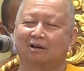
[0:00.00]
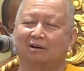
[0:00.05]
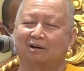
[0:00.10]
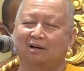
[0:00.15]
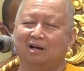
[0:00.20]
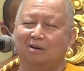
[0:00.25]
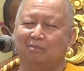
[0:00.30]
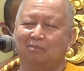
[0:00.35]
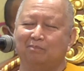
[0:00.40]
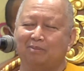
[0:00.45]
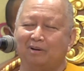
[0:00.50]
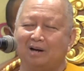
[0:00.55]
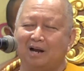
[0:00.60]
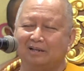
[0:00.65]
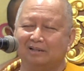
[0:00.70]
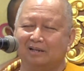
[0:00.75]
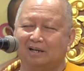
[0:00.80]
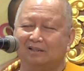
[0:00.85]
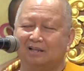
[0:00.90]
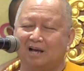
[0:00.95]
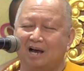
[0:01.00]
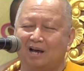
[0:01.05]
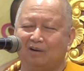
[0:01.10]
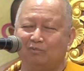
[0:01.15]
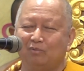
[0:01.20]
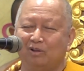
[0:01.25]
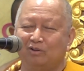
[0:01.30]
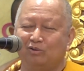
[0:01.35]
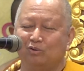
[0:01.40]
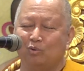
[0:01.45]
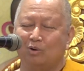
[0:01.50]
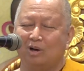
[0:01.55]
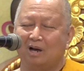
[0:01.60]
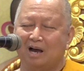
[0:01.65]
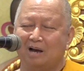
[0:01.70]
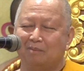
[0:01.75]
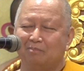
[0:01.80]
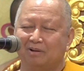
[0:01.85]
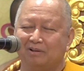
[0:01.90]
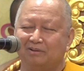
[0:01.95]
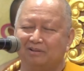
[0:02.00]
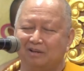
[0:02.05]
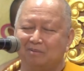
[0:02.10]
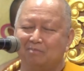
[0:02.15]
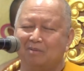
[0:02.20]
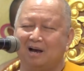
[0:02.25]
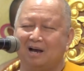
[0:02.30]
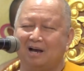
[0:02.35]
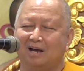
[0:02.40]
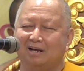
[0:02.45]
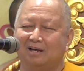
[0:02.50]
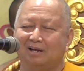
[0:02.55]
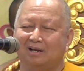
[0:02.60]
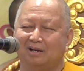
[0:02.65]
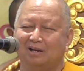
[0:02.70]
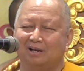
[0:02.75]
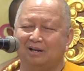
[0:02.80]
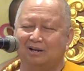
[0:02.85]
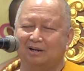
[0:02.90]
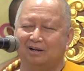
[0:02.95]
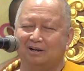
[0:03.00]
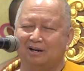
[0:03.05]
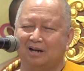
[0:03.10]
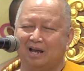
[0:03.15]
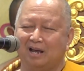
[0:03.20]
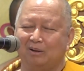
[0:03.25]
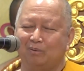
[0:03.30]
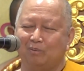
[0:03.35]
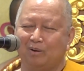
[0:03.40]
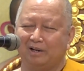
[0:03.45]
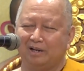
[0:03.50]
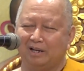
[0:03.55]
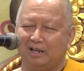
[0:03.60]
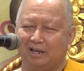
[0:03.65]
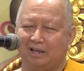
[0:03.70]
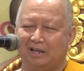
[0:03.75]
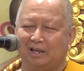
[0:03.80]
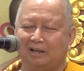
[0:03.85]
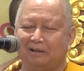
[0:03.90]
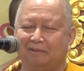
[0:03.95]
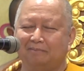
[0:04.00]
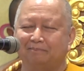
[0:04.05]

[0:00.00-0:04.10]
เรื่องพระราชทานวิสุงคามสีมาในวันนี้